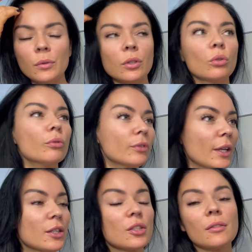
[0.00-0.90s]

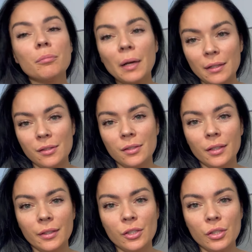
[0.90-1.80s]
również bardzo
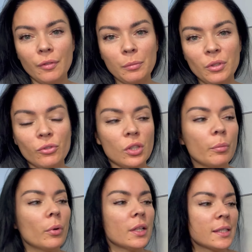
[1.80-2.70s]
serdecznie Wam dziewczyny
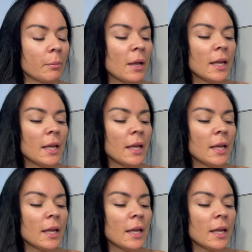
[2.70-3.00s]
polecam.